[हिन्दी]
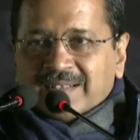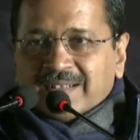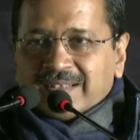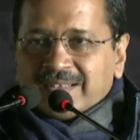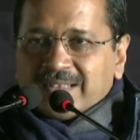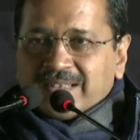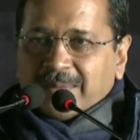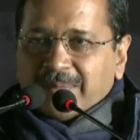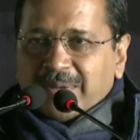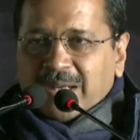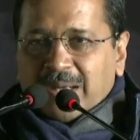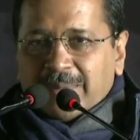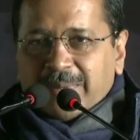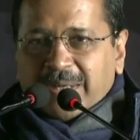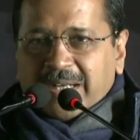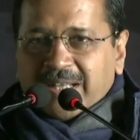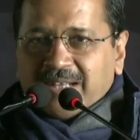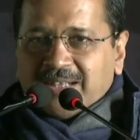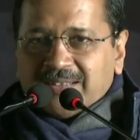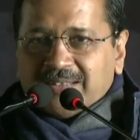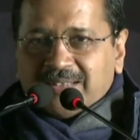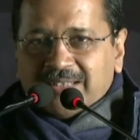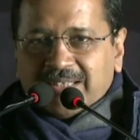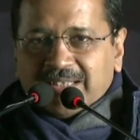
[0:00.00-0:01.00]
यमुना बड़ी
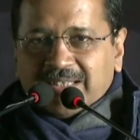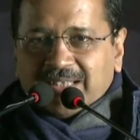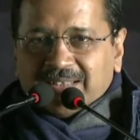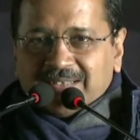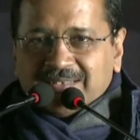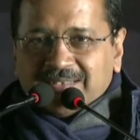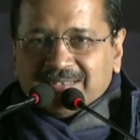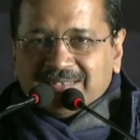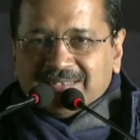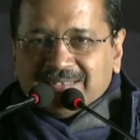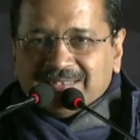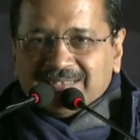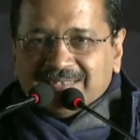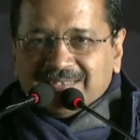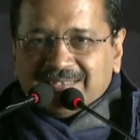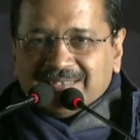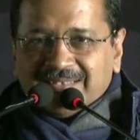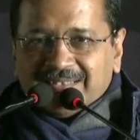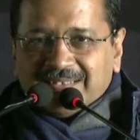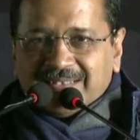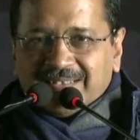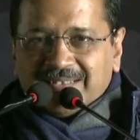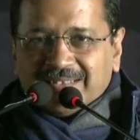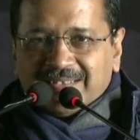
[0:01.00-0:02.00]
गंदी है
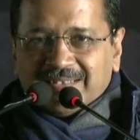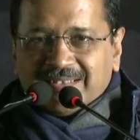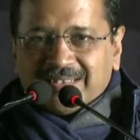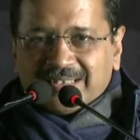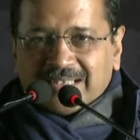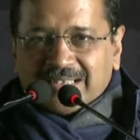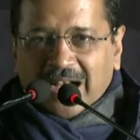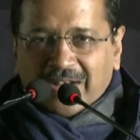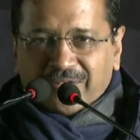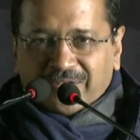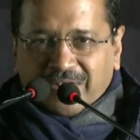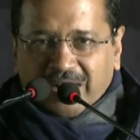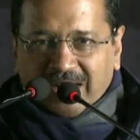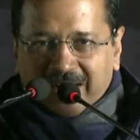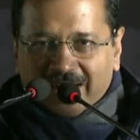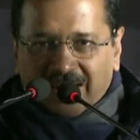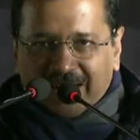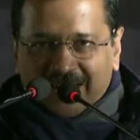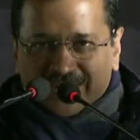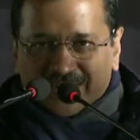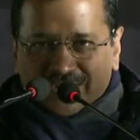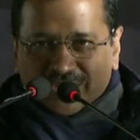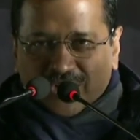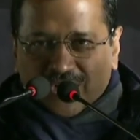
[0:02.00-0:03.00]
साफ करना
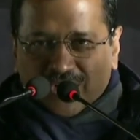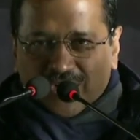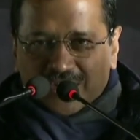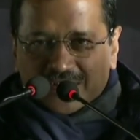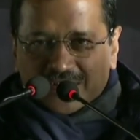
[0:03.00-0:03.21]
है इसको